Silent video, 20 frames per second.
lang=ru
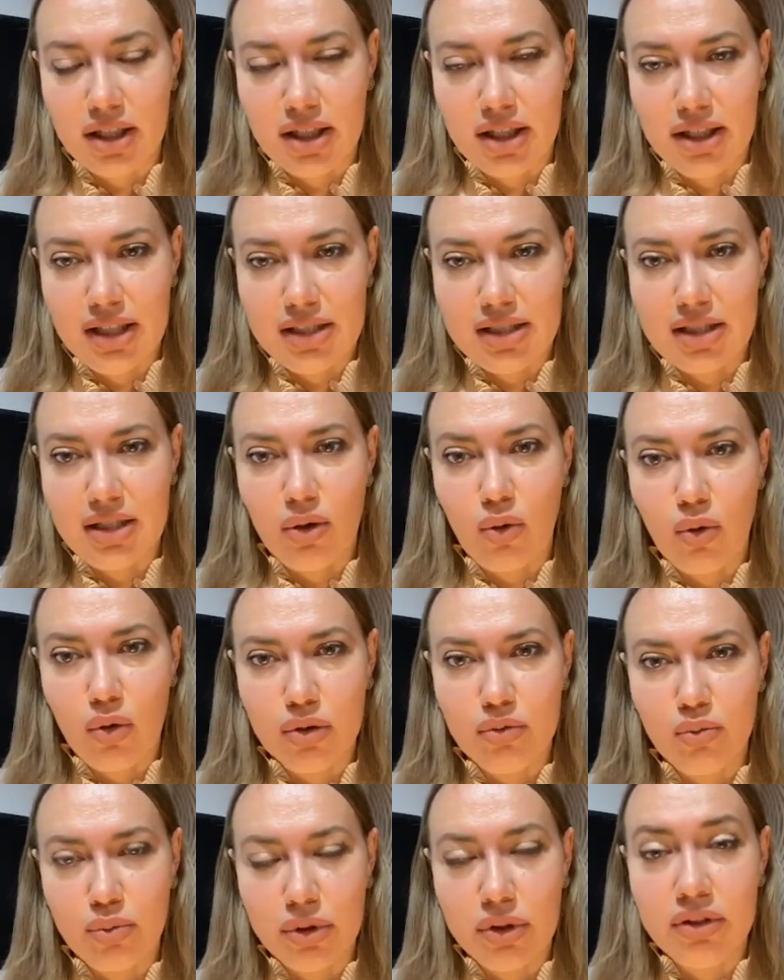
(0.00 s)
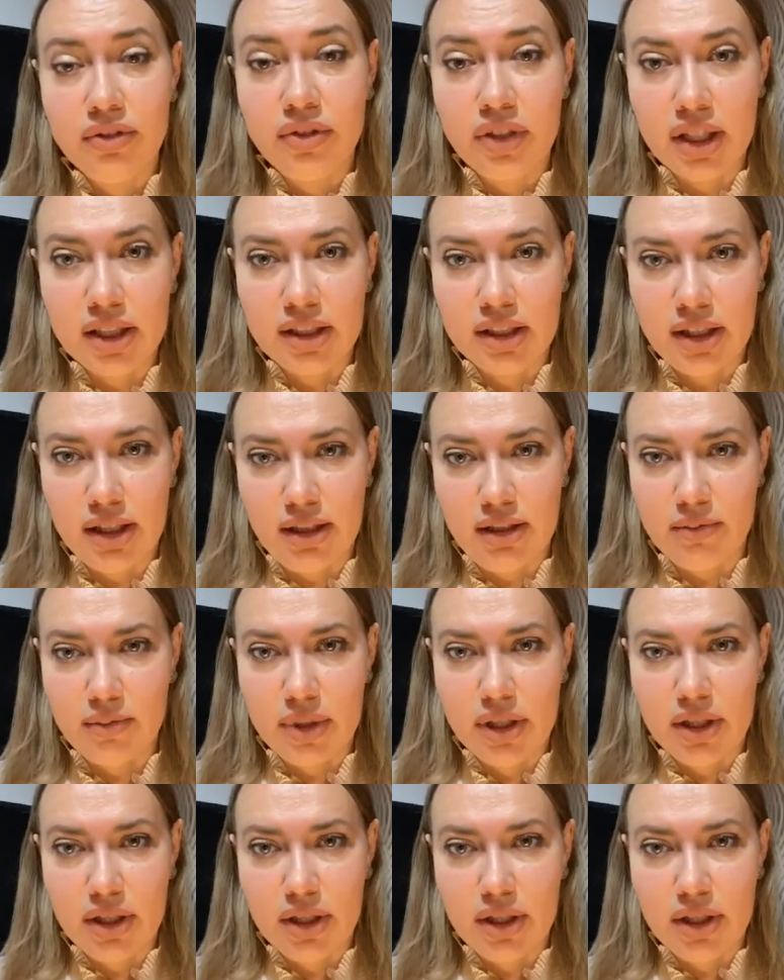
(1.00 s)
если он был фенхелем,